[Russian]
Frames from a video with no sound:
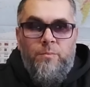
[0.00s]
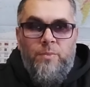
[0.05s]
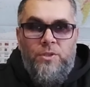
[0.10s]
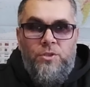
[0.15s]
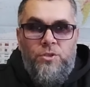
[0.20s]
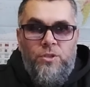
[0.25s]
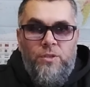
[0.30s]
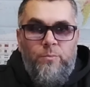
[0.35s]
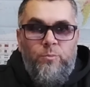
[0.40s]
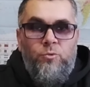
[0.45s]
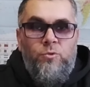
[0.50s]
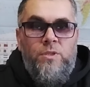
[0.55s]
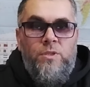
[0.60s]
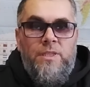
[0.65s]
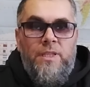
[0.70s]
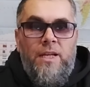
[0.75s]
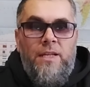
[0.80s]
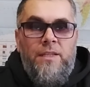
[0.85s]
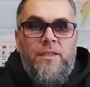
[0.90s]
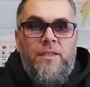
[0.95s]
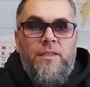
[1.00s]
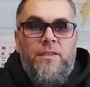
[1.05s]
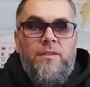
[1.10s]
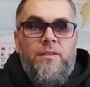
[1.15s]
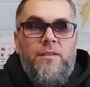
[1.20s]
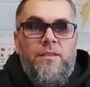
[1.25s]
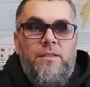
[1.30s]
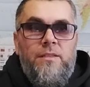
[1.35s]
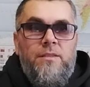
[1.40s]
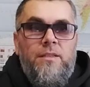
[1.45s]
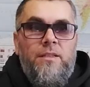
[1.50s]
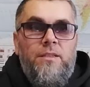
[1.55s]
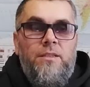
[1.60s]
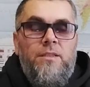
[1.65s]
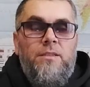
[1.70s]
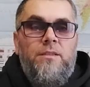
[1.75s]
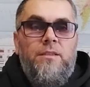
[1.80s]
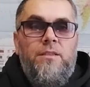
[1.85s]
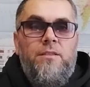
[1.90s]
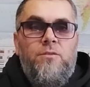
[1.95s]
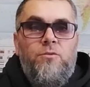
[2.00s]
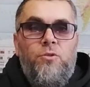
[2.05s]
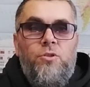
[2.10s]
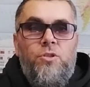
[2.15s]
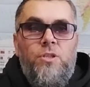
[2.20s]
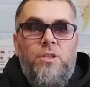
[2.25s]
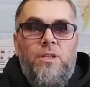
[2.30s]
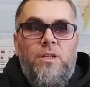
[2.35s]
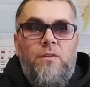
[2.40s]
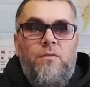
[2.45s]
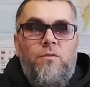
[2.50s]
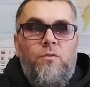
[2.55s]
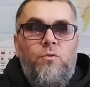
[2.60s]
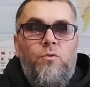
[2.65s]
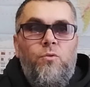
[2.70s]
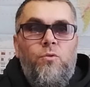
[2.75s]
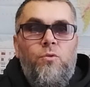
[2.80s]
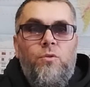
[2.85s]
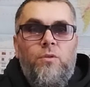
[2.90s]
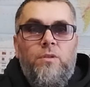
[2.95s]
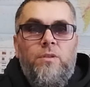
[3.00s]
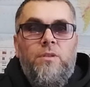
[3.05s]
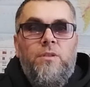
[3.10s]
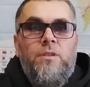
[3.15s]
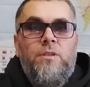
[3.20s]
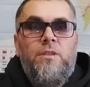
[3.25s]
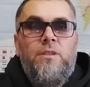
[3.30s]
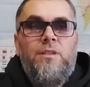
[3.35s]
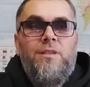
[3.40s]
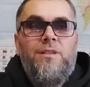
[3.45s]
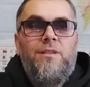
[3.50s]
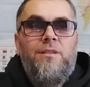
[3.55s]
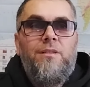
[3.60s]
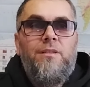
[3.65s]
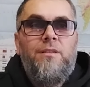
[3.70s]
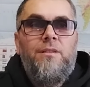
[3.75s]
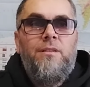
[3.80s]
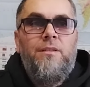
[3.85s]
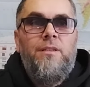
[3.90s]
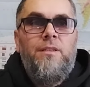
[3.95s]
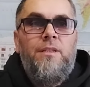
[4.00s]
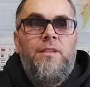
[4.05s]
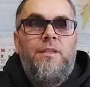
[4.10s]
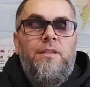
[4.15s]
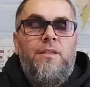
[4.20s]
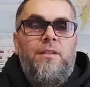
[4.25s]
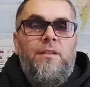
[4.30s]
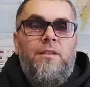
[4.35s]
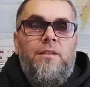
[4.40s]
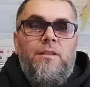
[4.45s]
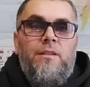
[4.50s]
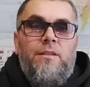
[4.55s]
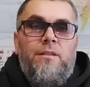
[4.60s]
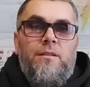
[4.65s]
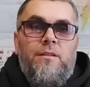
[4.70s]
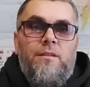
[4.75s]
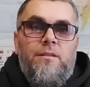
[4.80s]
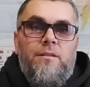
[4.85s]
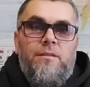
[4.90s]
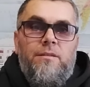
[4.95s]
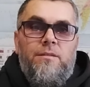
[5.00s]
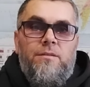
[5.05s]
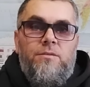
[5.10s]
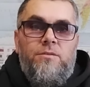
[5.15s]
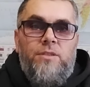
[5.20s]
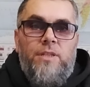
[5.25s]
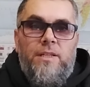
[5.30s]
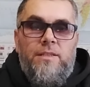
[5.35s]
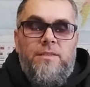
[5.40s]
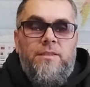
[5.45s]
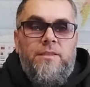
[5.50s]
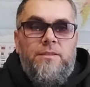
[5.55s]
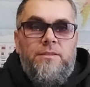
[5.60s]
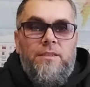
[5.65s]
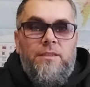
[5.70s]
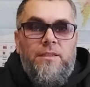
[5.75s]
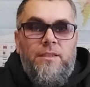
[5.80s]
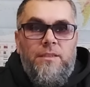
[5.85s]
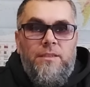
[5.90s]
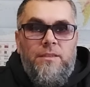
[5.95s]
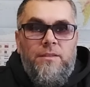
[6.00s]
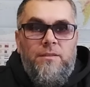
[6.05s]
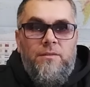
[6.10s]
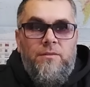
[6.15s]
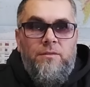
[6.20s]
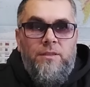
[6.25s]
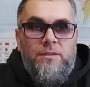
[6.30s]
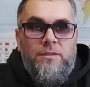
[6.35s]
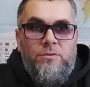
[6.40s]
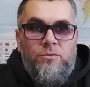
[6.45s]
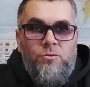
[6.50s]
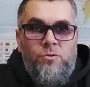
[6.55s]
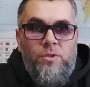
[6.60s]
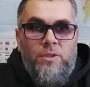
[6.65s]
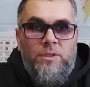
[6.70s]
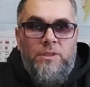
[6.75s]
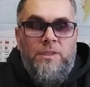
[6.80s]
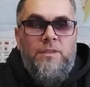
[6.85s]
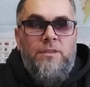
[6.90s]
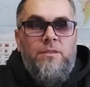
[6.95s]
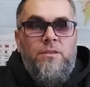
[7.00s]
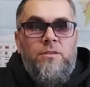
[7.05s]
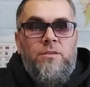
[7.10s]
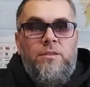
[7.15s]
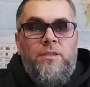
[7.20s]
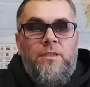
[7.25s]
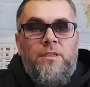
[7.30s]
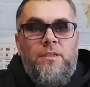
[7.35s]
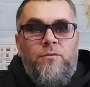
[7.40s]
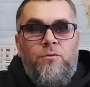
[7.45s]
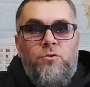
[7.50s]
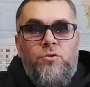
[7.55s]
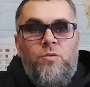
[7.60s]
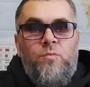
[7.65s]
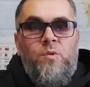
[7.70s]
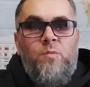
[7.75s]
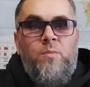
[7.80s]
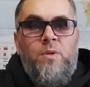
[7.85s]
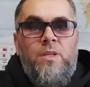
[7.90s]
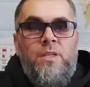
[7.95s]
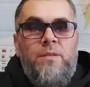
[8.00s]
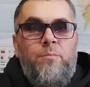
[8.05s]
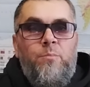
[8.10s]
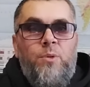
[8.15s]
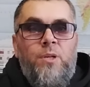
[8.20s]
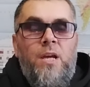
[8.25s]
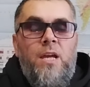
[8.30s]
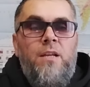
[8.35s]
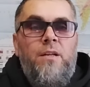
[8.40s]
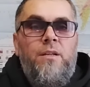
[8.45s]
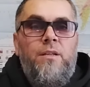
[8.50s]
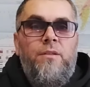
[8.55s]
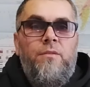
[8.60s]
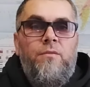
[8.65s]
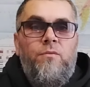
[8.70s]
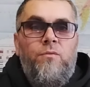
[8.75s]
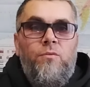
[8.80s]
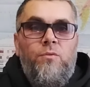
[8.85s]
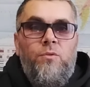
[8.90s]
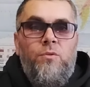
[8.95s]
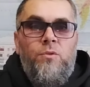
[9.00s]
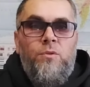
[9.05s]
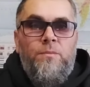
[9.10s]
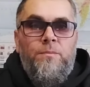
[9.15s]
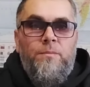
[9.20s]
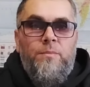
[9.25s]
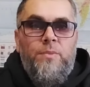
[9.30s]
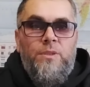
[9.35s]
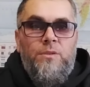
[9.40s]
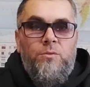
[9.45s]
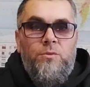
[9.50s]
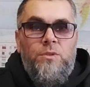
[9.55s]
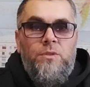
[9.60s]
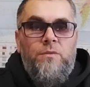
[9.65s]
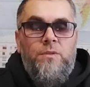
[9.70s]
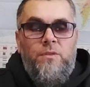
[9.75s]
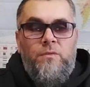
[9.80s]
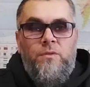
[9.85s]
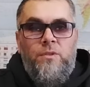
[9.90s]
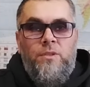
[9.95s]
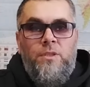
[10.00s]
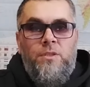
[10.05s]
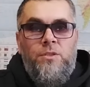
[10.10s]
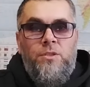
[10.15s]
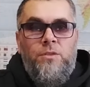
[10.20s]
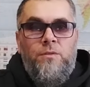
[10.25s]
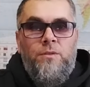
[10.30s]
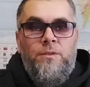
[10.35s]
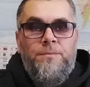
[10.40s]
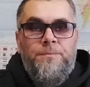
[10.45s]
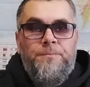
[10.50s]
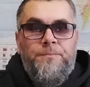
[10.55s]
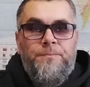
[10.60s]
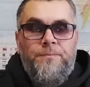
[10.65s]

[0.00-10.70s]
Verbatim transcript: подчеркнуть знания из каких-то источников о а, а, частностях этого сорта для того, чтобы могли правильно его продуктивно выращивать.